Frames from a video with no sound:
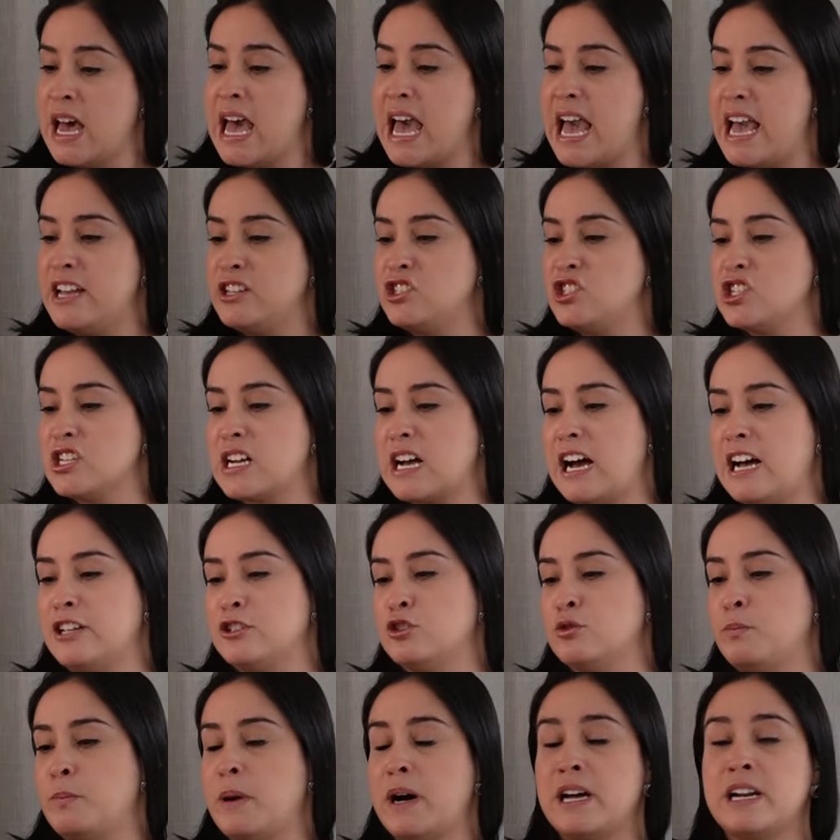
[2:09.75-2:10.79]
É
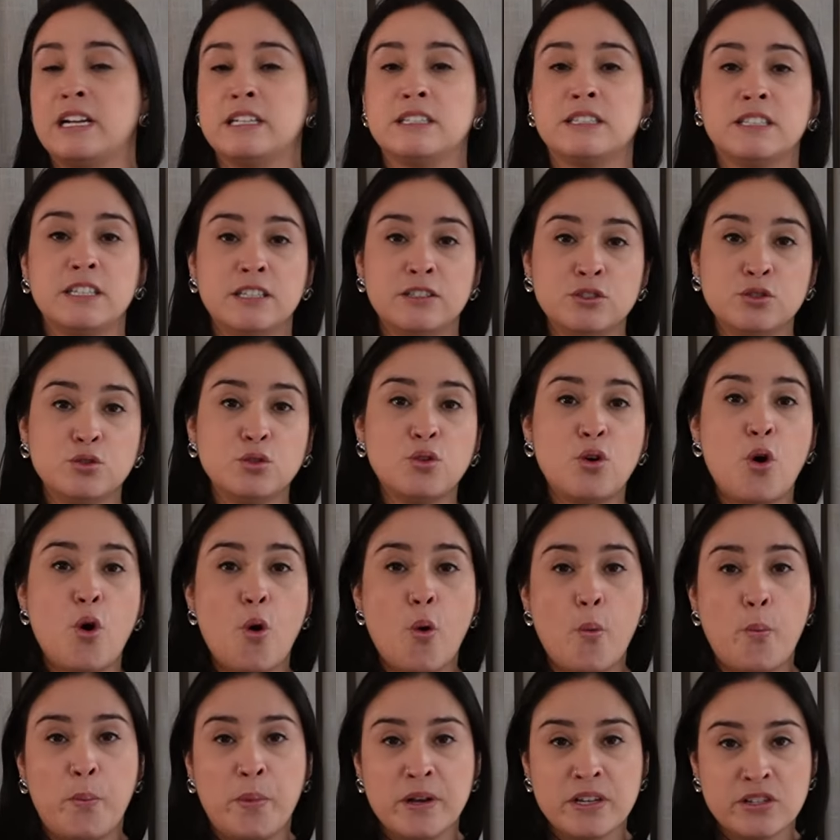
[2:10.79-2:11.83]
indicado para tanto
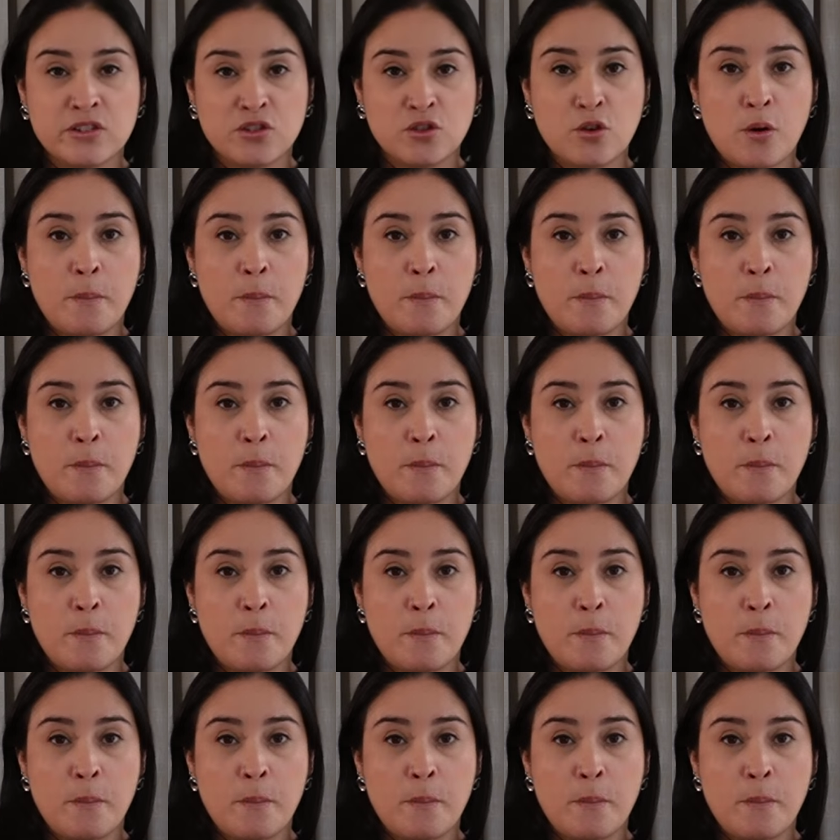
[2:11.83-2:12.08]
roupas